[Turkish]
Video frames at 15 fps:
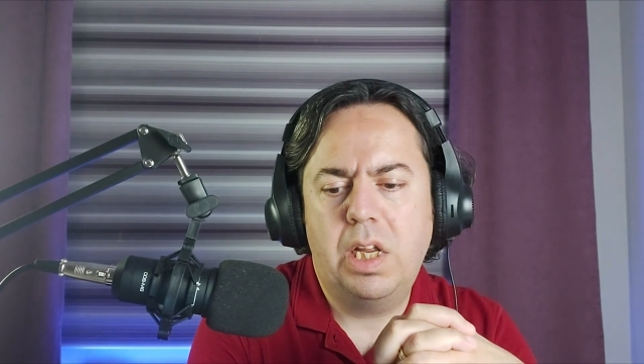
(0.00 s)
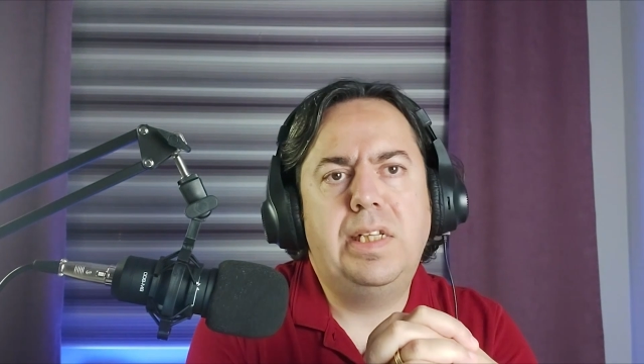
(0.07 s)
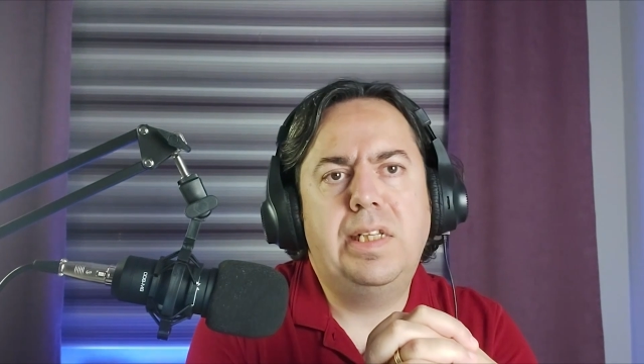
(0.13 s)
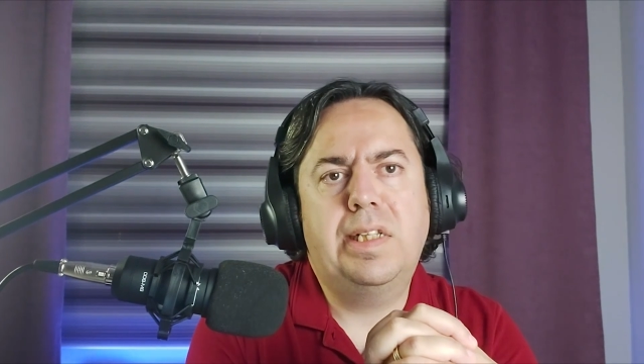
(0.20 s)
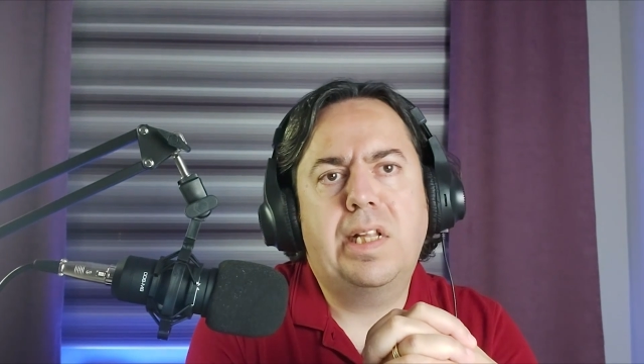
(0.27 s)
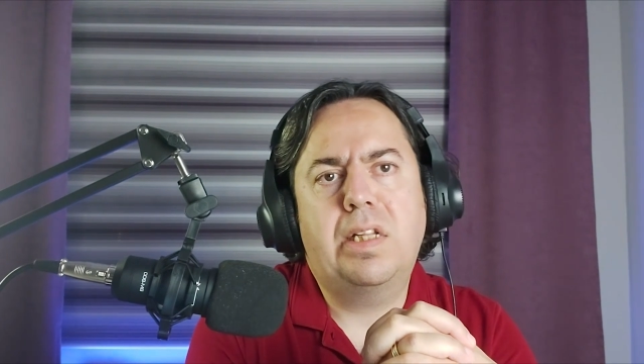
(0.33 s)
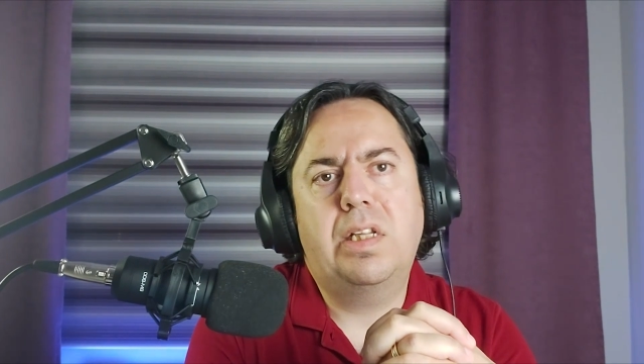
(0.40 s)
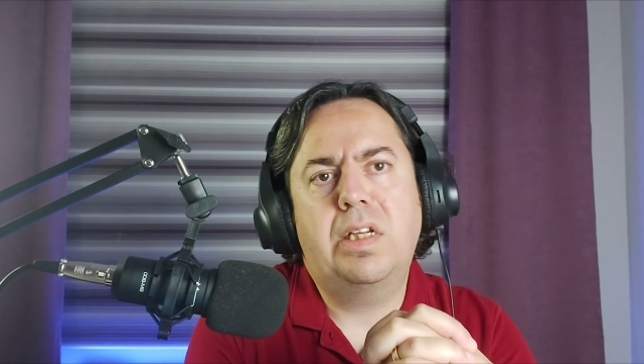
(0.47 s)

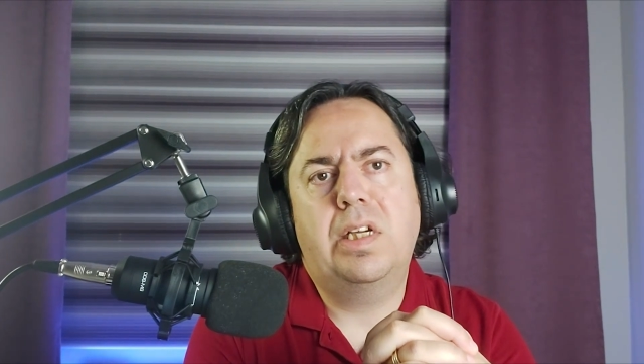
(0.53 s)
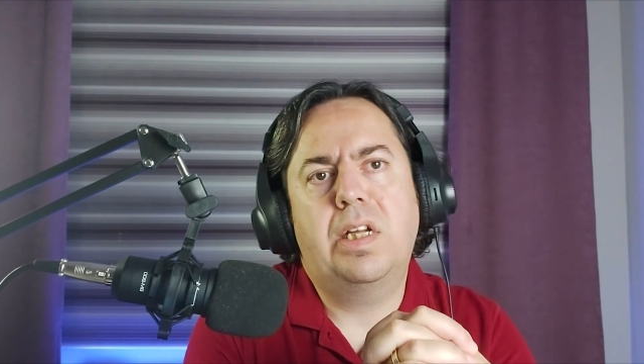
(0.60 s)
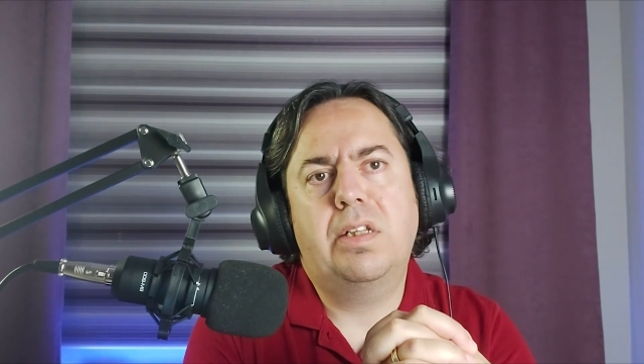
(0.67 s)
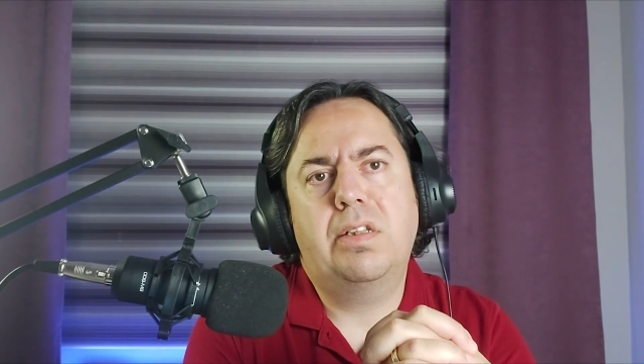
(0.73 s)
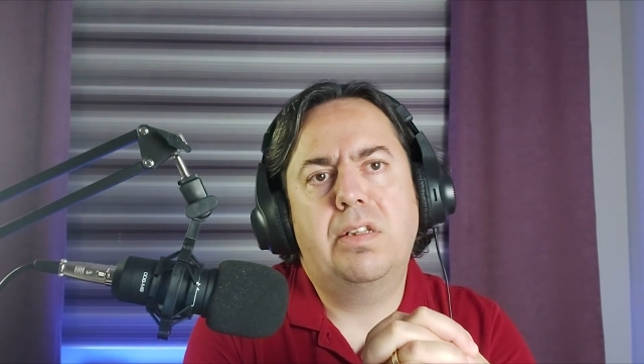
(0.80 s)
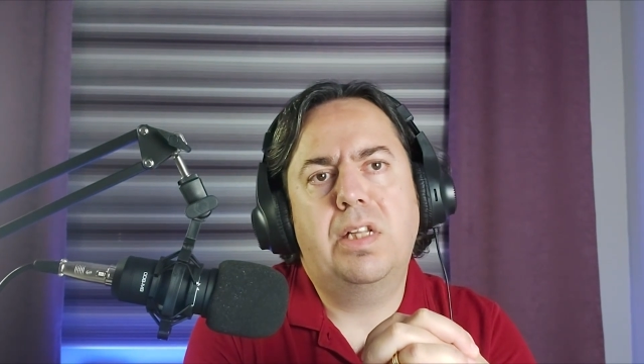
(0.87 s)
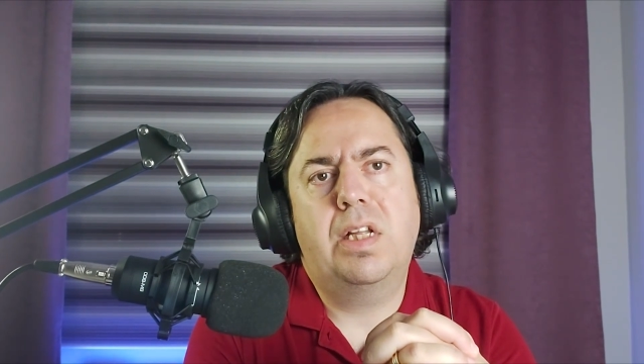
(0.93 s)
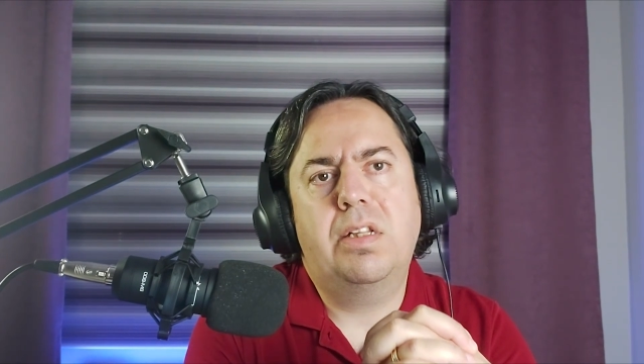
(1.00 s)
insan
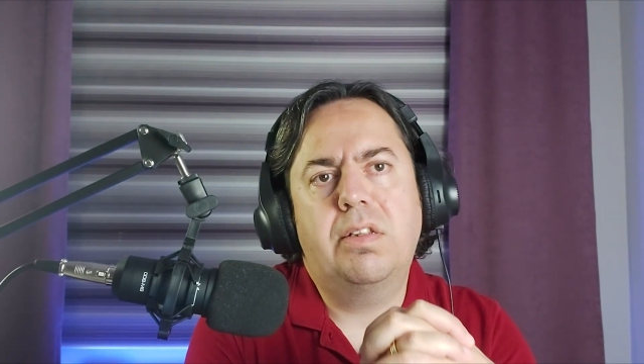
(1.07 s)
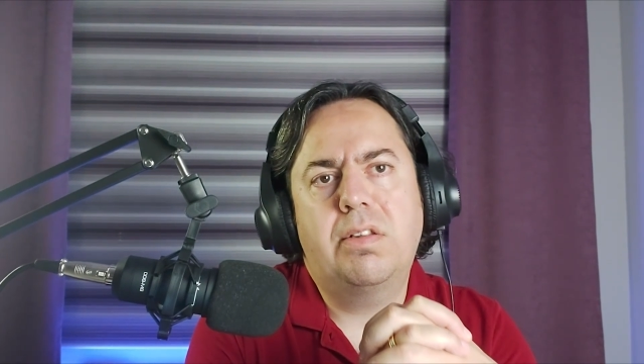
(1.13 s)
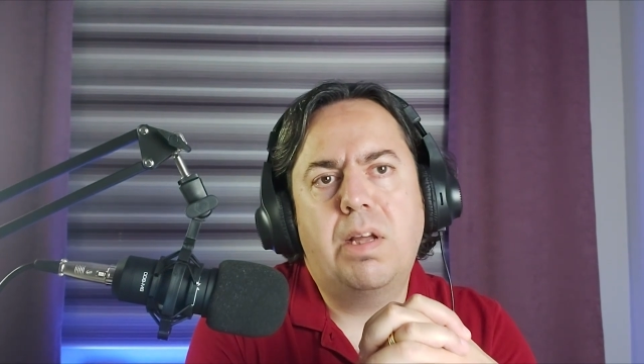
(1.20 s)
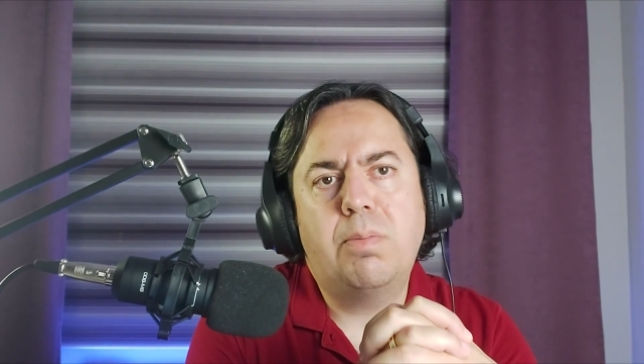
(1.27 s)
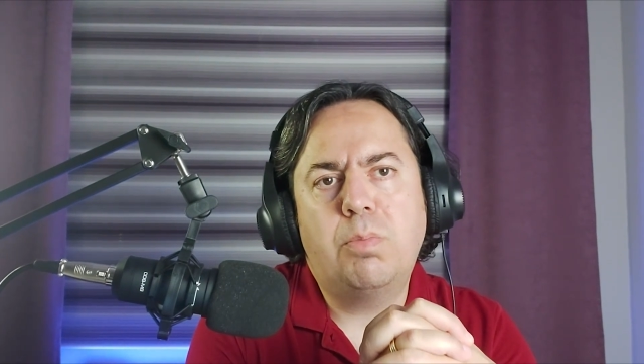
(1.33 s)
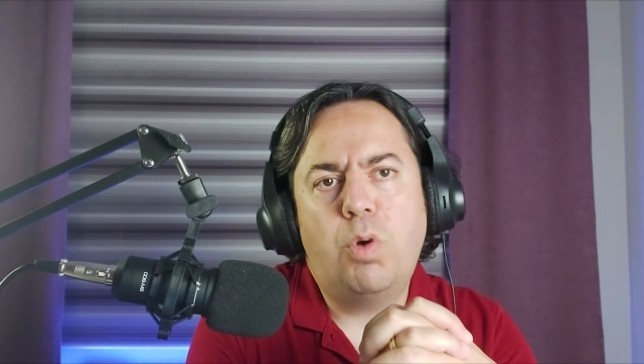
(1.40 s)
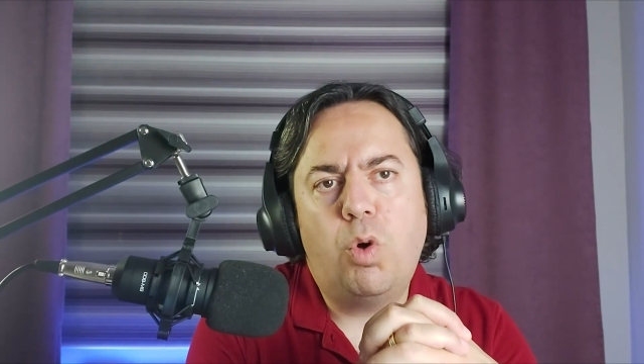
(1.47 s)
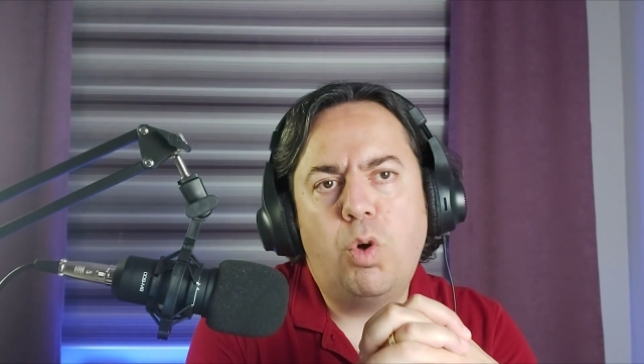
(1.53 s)
hayatına
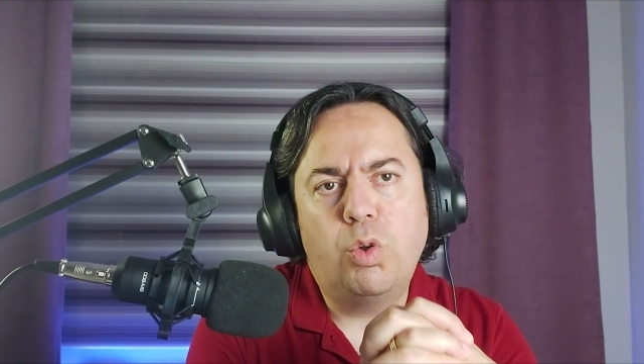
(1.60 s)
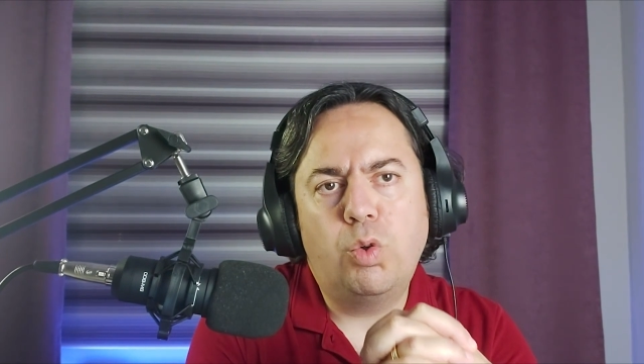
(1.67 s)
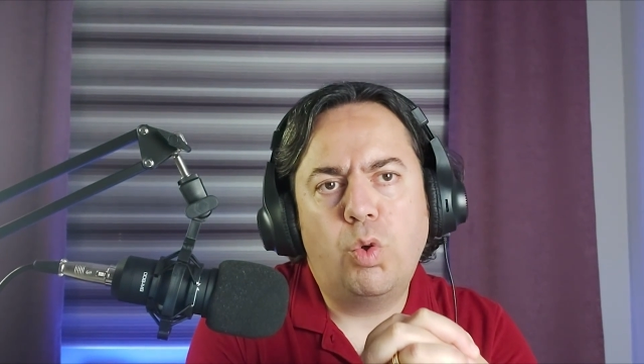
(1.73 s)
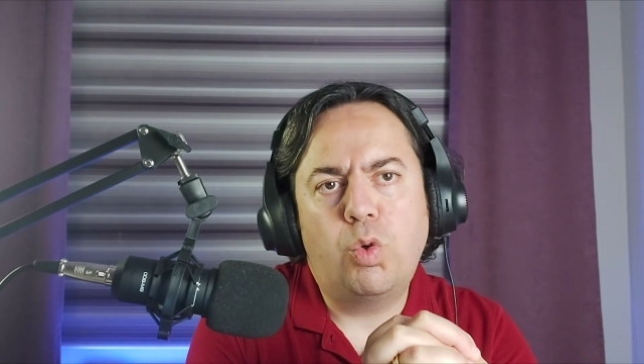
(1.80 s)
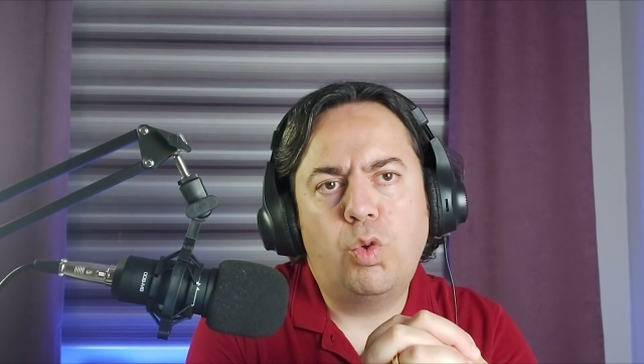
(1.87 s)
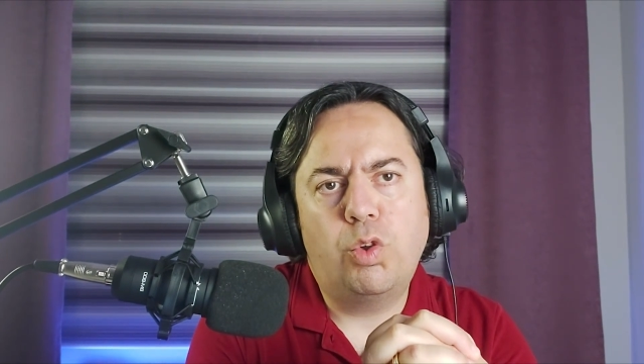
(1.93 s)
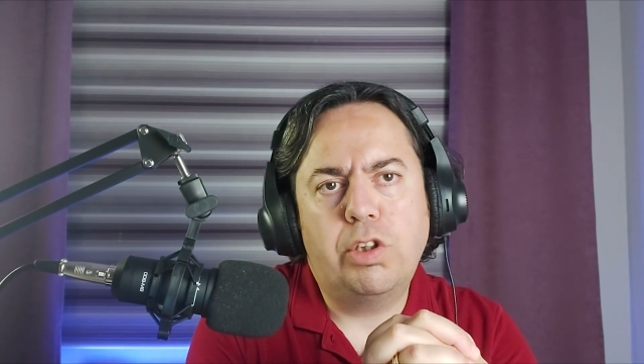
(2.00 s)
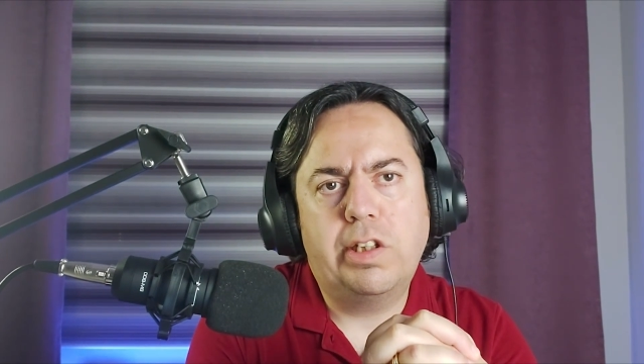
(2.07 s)
tam
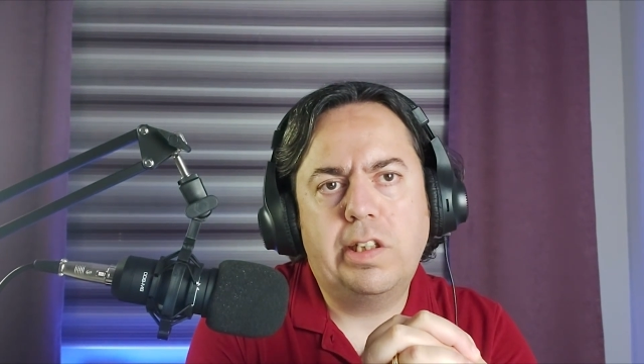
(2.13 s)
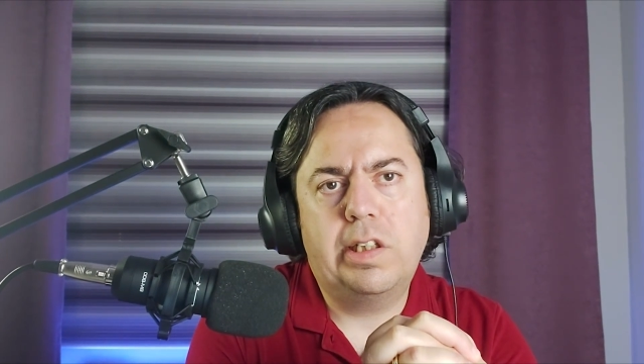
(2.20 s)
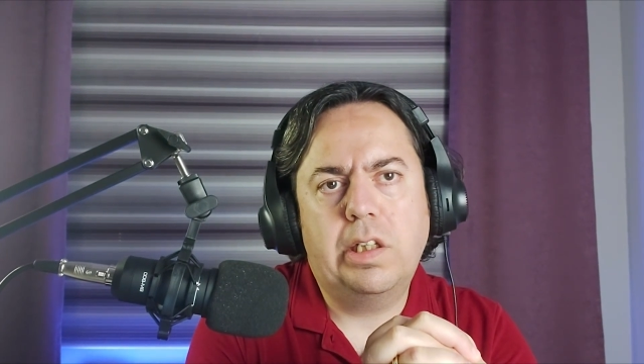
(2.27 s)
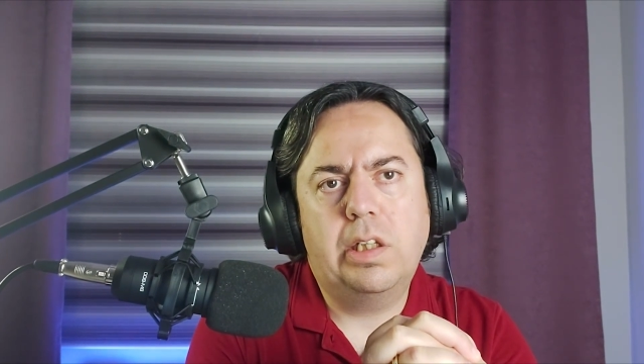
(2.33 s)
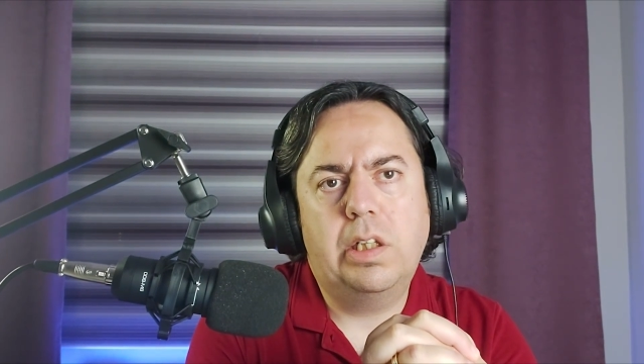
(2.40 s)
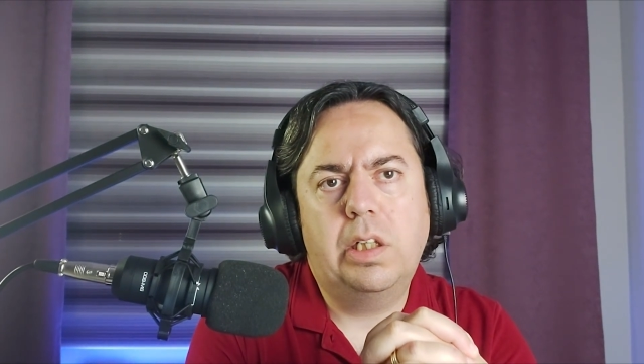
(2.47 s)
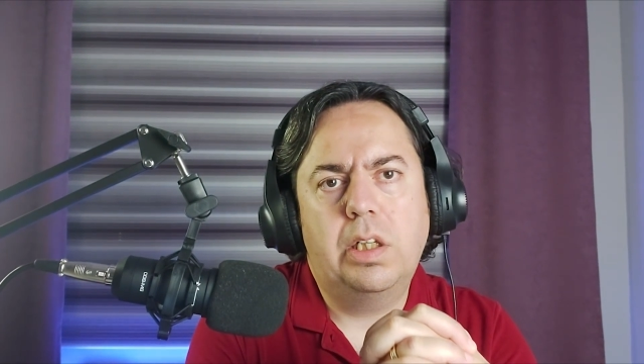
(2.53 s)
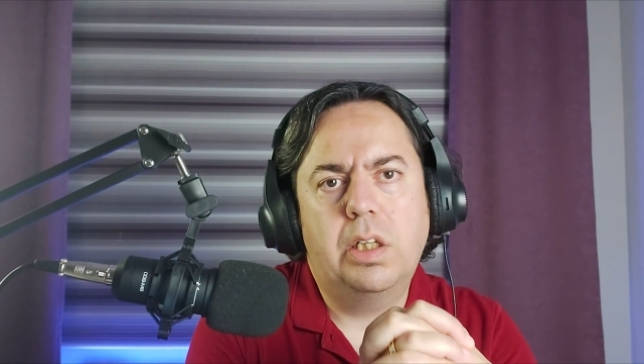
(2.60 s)
19
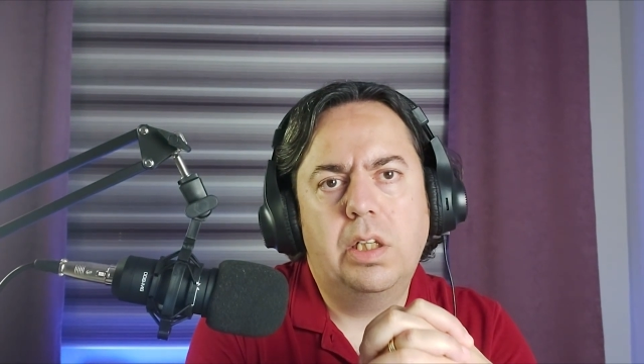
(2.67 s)
yıl